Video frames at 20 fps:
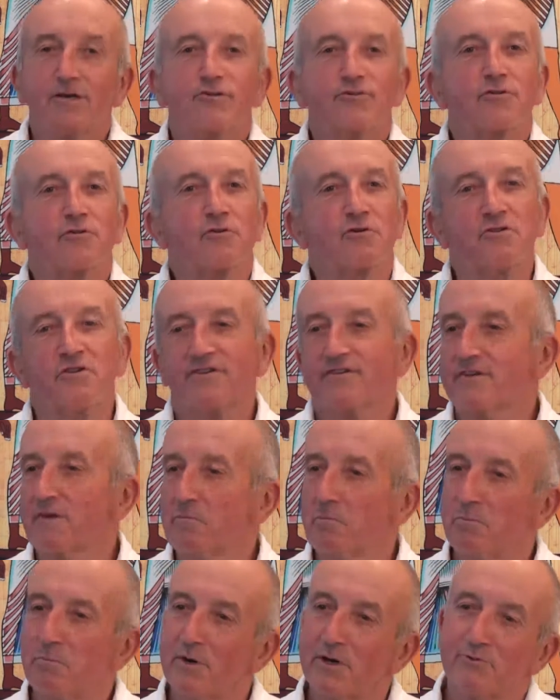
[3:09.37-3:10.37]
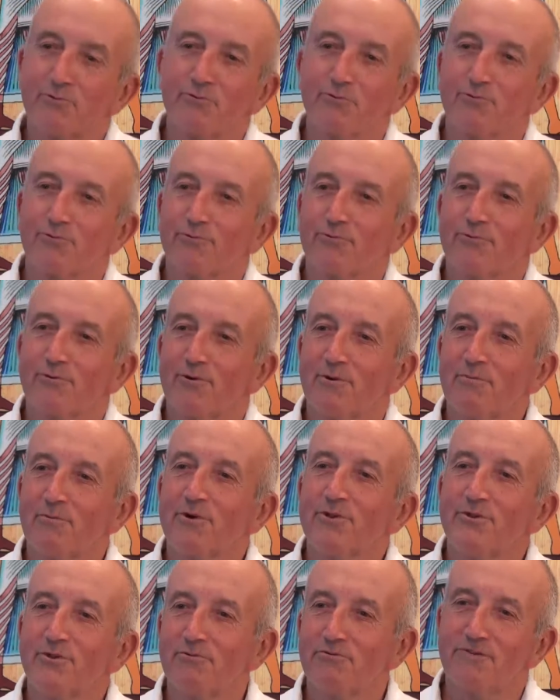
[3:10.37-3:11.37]
Je ne connaissais pas du tout le
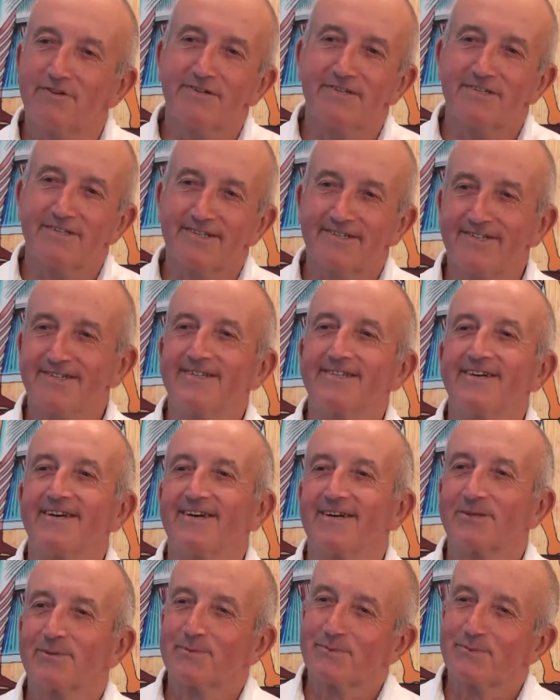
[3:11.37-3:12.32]
mode de vie des Esséniens.